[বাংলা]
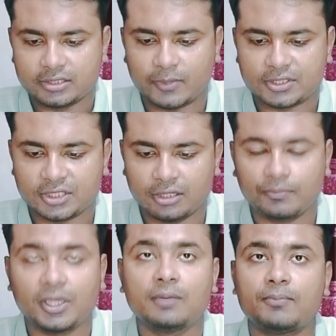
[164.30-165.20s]
স্মার্ট
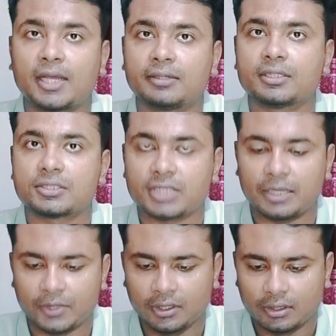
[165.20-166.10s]
সিএন বিএনবি অ্যাড্রেস
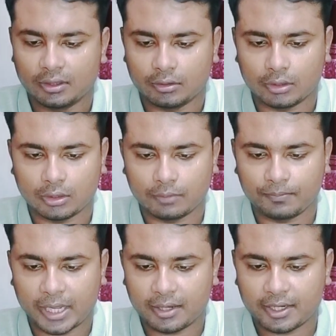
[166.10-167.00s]
চাইবে
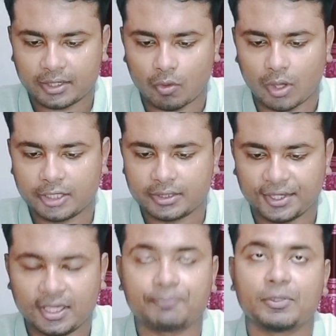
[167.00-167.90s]
ভ্যানগ্যাট ওয়ালেট
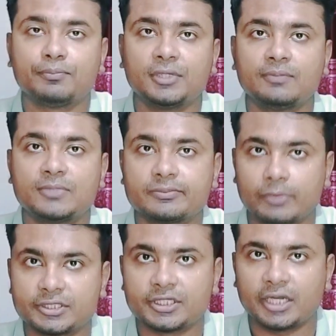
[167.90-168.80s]
থেকে আপনার বিএনবি
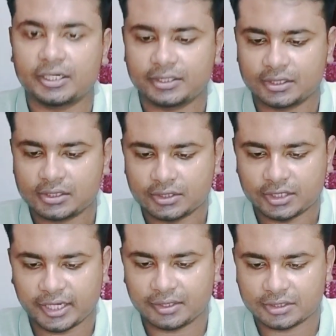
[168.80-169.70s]
স্মার্ট চেইন অ্যাড্রেস
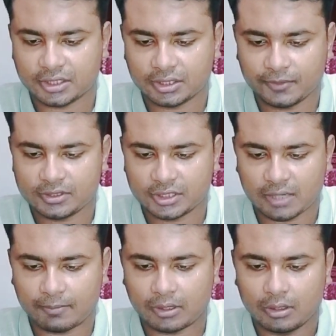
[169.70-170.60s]
সেই অ্যাড্রেসটা দিবেন
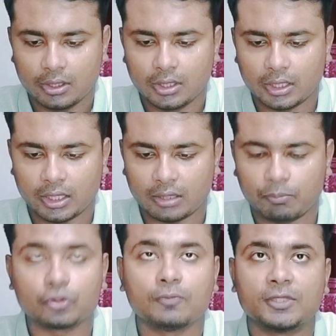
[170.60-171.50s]
যেটা আমরা
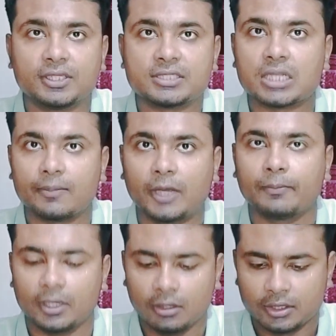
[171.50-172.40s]
প্রথমে দিয়েছিলাম
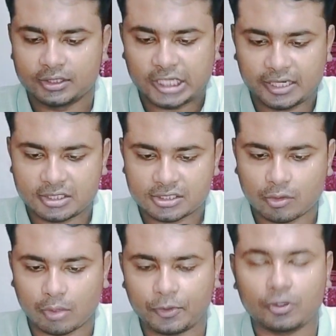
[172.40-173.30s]
একবার সেই
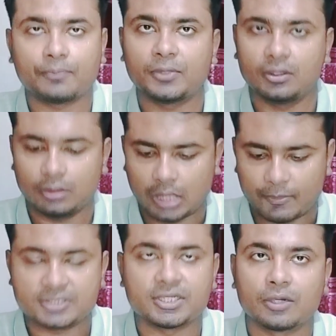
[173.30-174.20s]
অ্যাড্রেসটা কপি করে আপনি
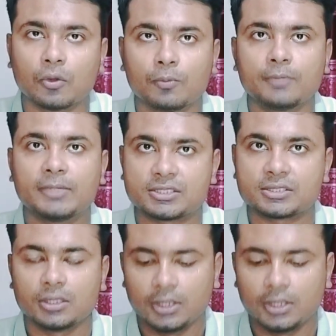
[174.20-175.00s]
আবার সেন্ড করবেন ব্যাস